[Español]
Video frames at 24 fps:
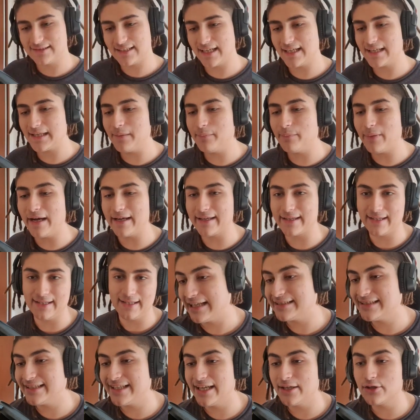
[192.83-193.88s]
tranqui panqui.
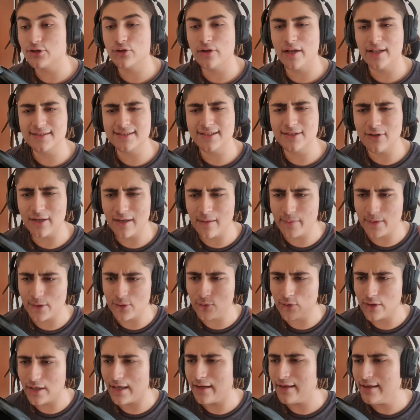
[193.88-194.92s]
Así que yo voy a seguir con la
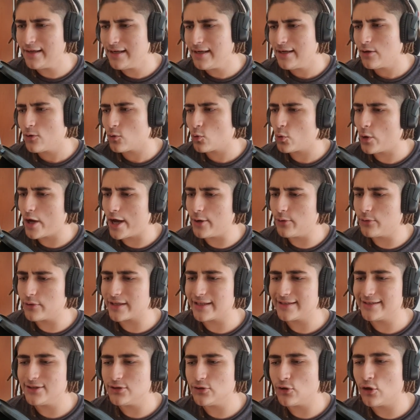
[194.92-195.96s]
apertura. En un
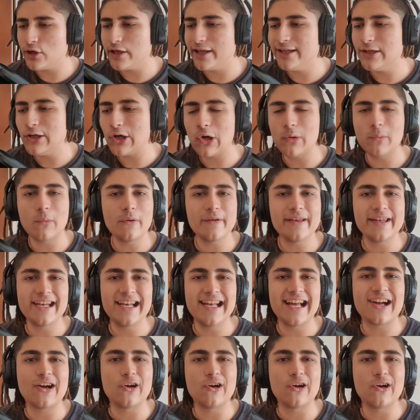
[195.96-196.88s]
ratito les digo cómo viene la